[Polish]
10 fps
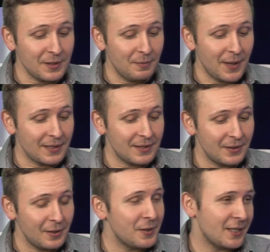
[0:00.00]
jest
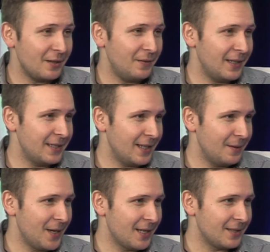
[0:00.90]
bardzo dobrze zachowane
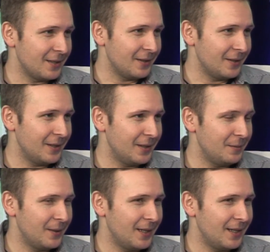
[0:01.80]
stare miasto i
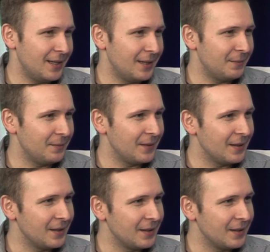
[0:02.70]
chyba mm,